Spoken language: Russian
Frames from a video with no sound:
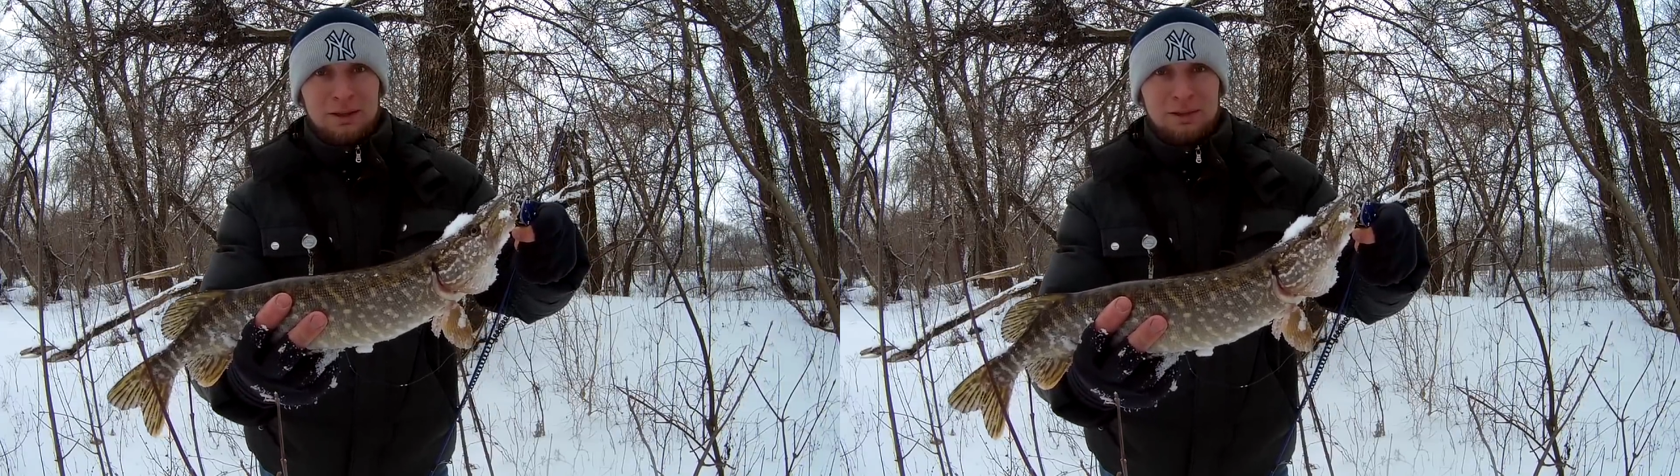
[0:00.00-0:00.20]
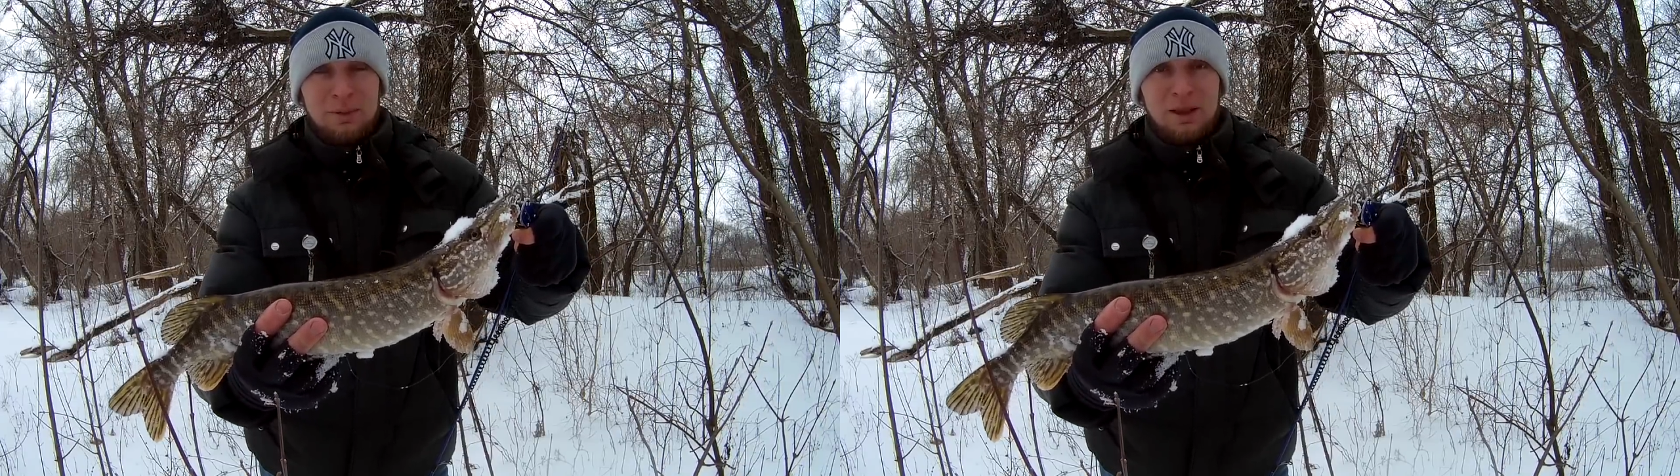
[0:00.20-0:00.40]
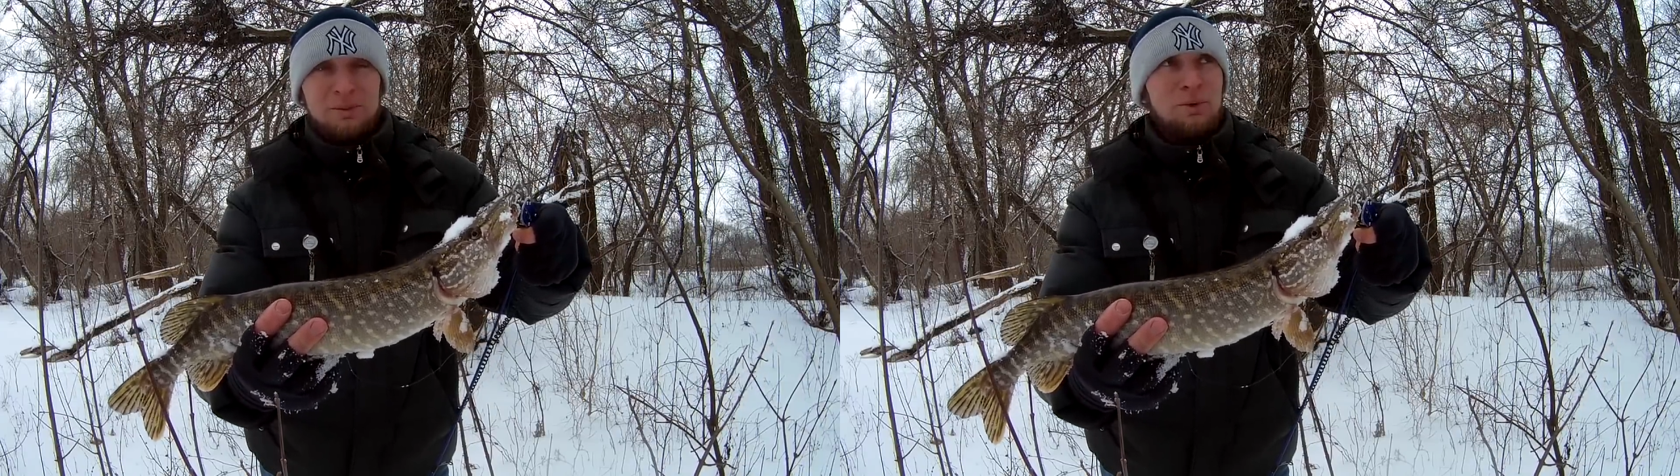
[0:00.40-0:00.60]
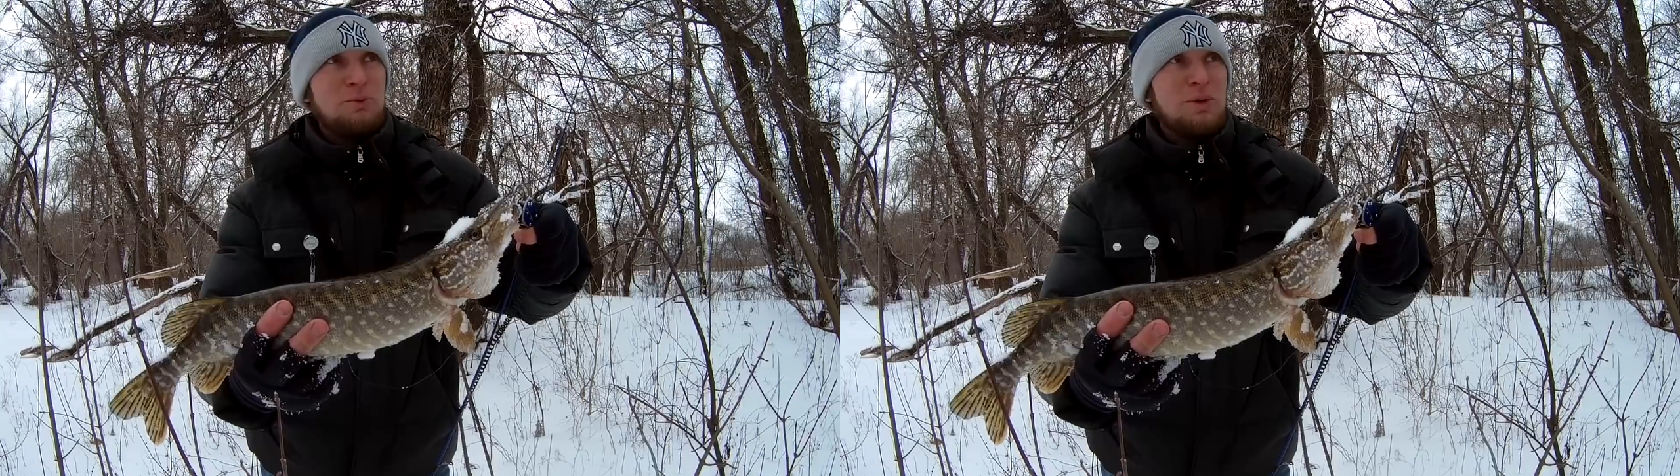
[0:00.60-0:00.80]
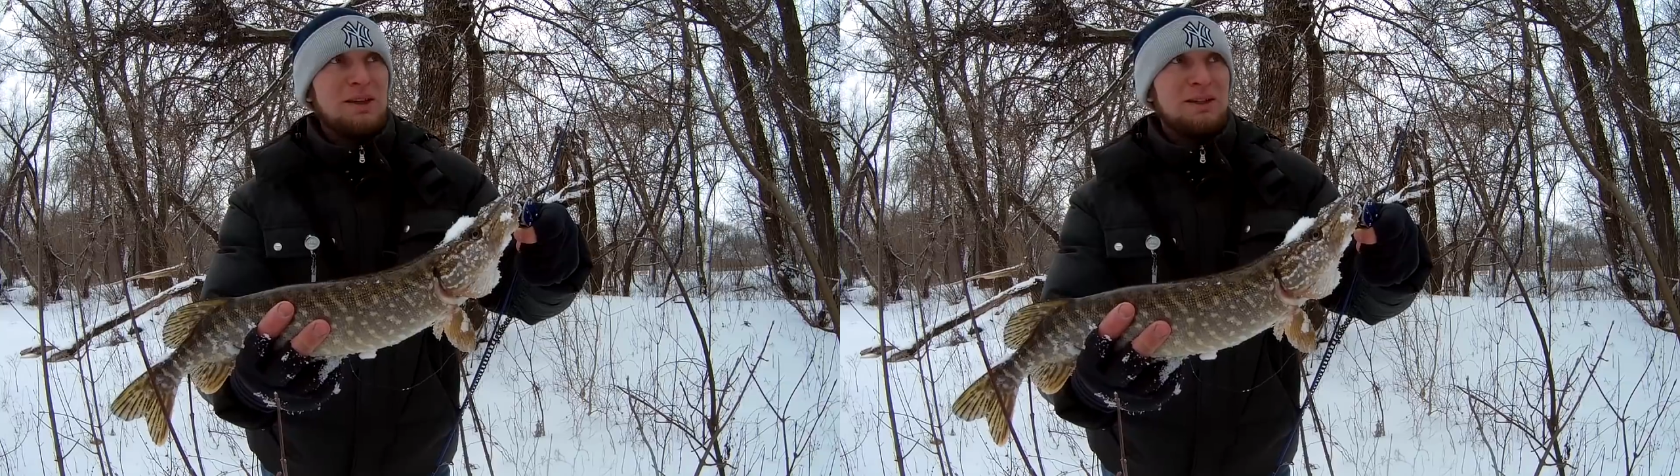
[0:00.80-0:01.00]
себя на
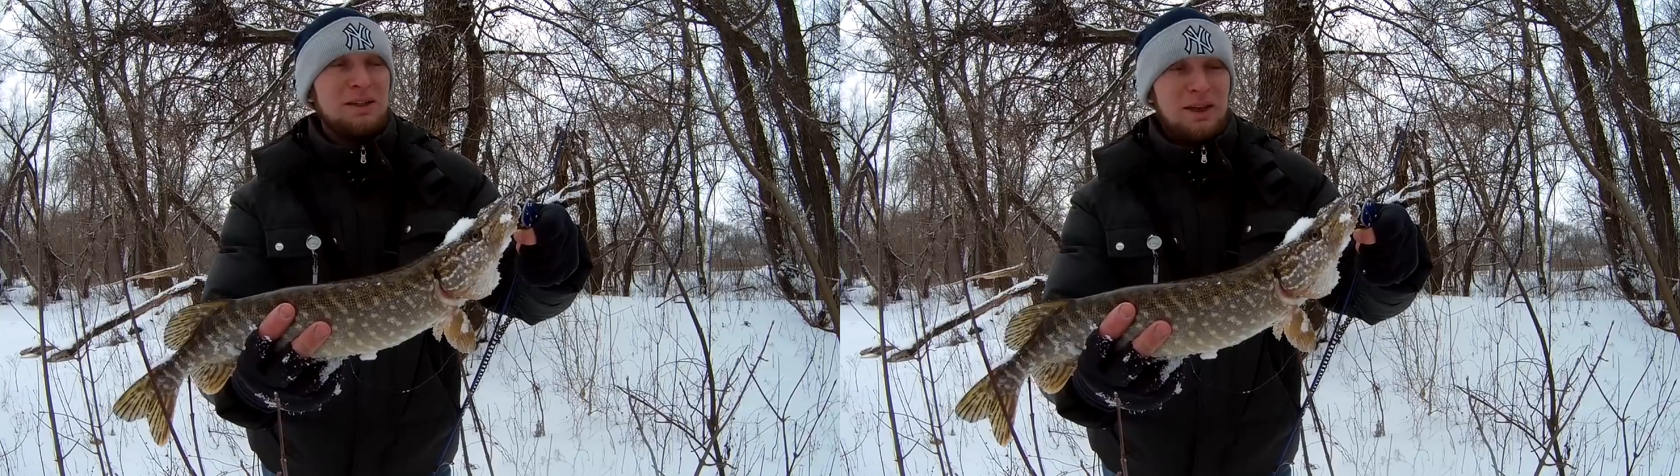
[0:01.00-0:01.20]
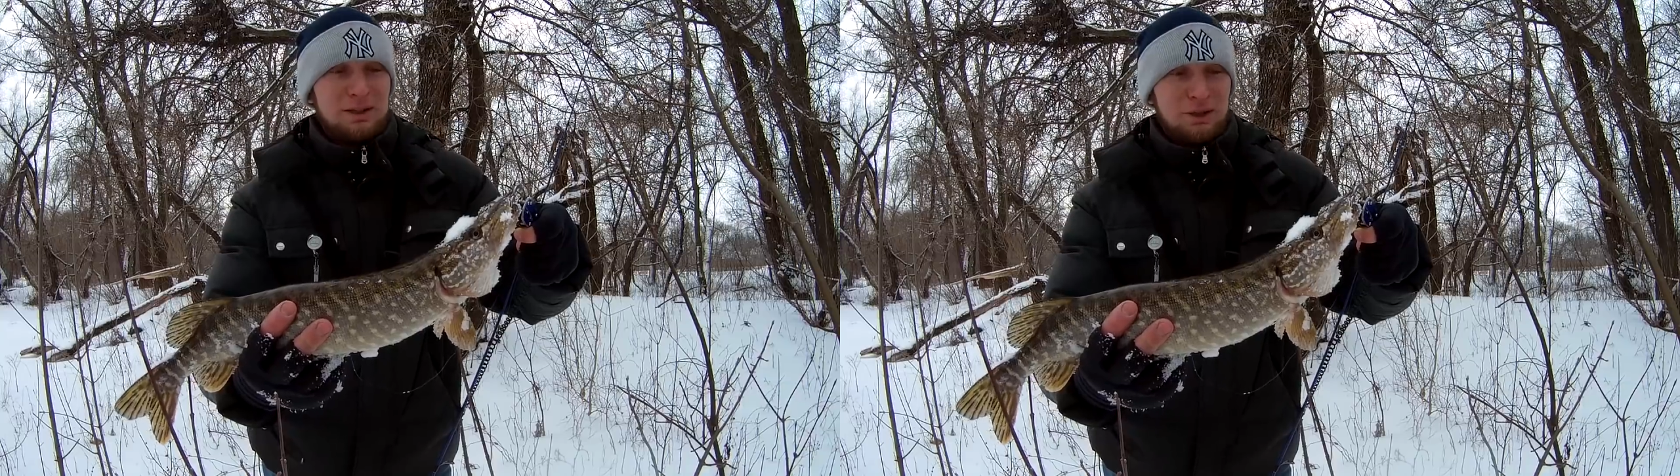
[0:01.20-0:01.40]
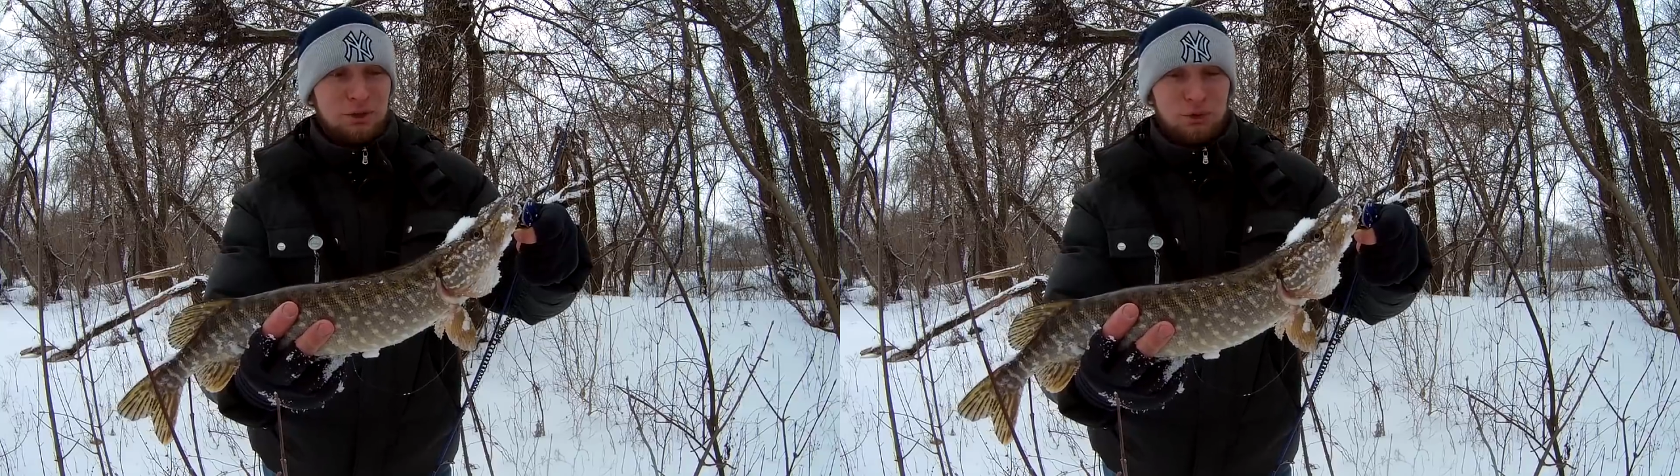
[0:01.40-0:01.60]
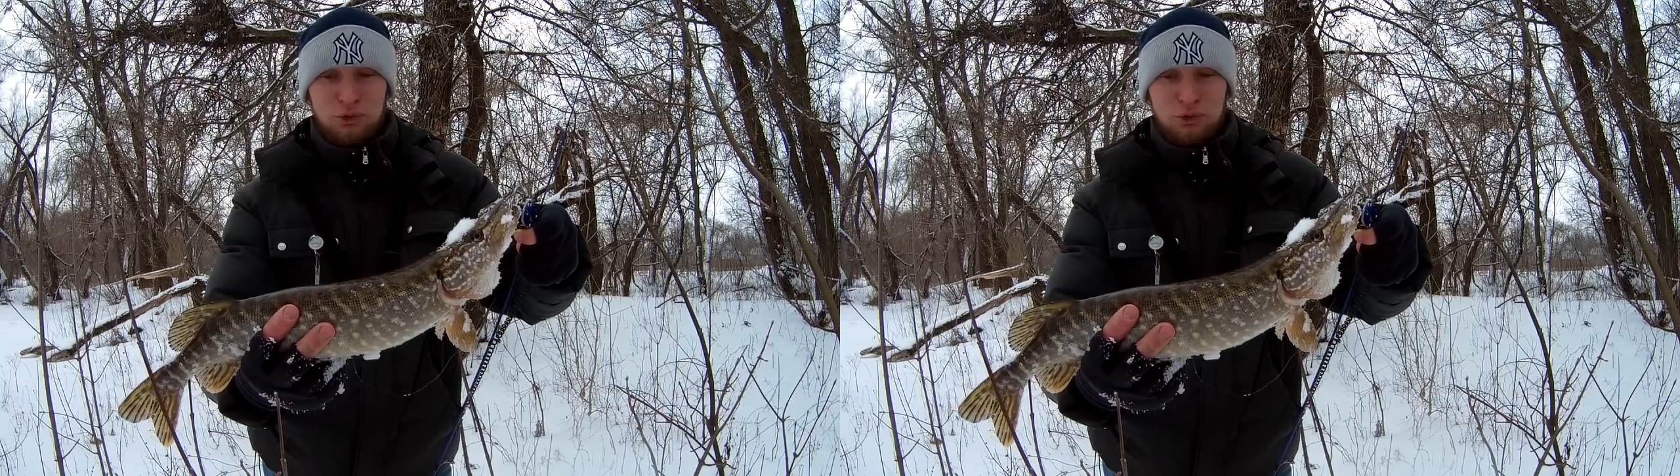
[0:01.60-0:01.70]
моем месте, я тащу